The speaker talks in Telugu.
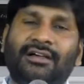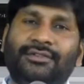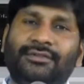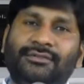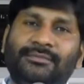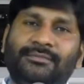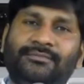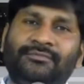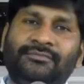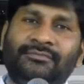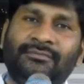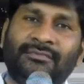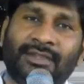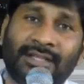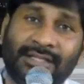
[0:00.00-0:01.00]
కాదు
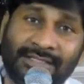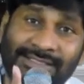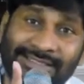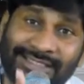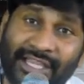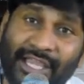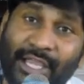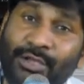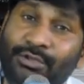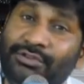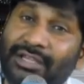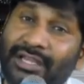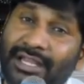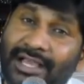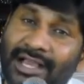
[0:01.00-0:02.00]

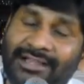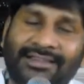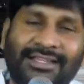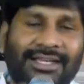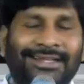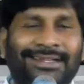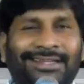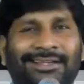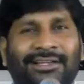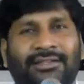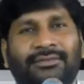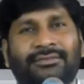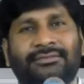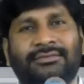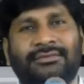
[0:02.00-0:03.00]
స్నేహితుల్ని అంతకంటే
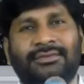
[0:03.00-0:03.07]
కాదు